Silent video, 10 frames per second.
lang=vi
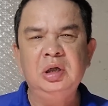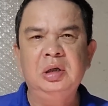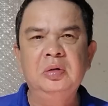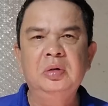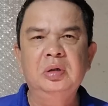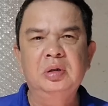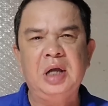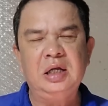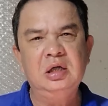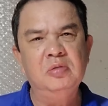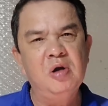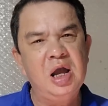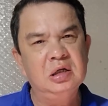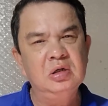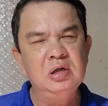thì các cơ
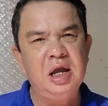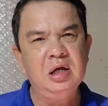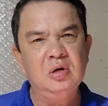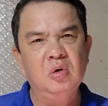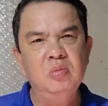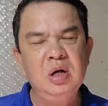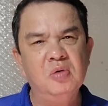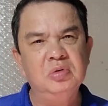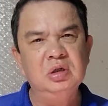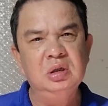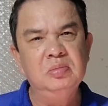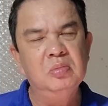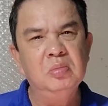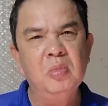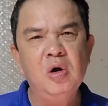quan chức năng cũng hầu
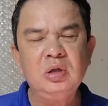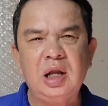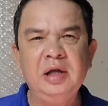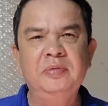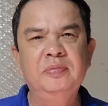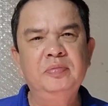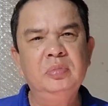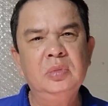như bó tay.